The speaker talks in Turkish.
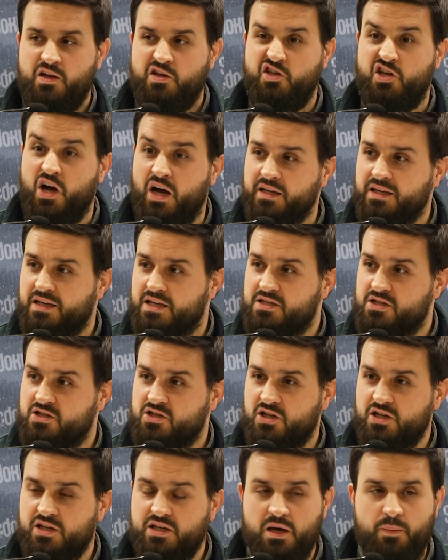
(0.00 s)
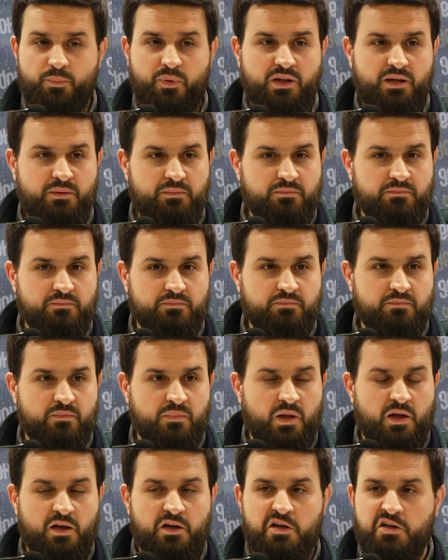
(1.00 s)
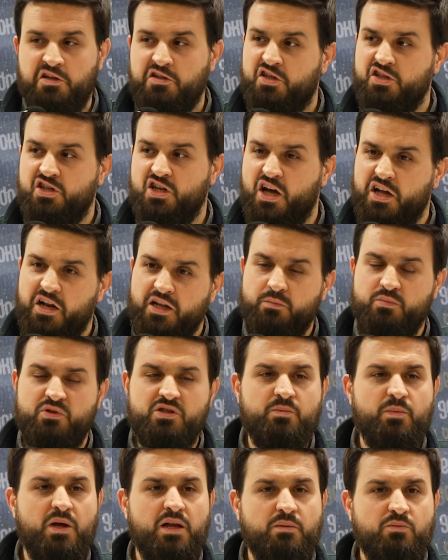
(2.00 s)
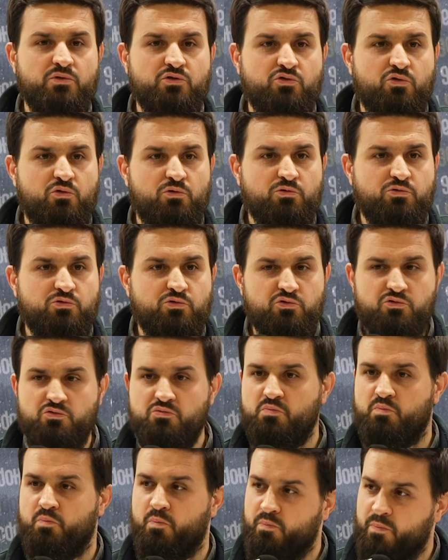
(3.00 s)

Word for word: Yan kesicilik yapalım. Ticaret bizim elimizde olsun.